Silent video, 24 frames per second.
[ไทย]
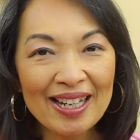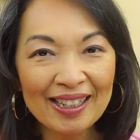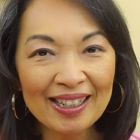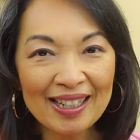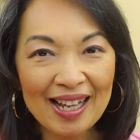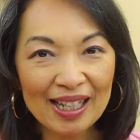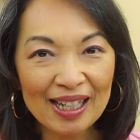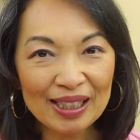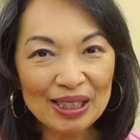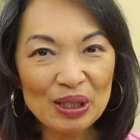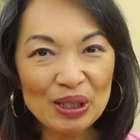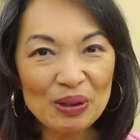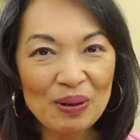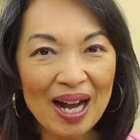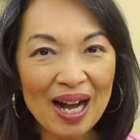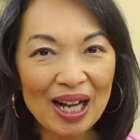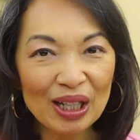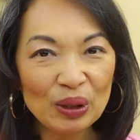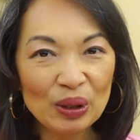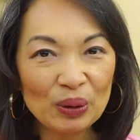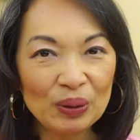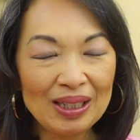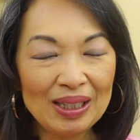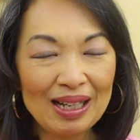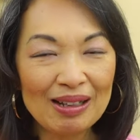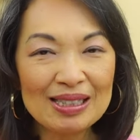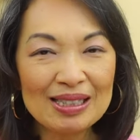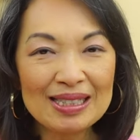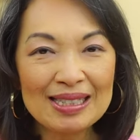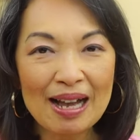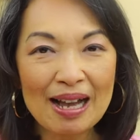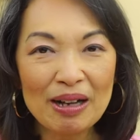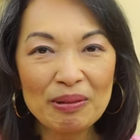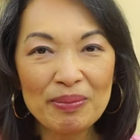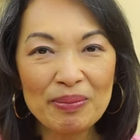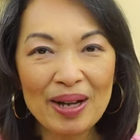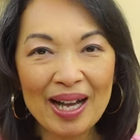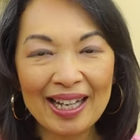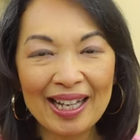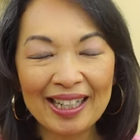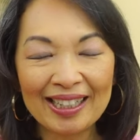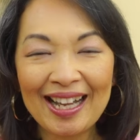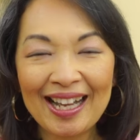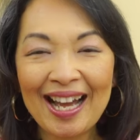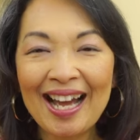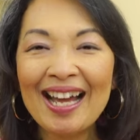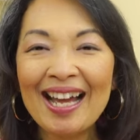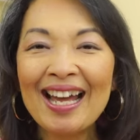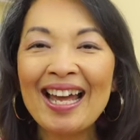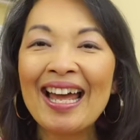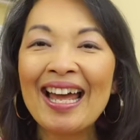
นะคะ QR code แล้วทักมานะคะ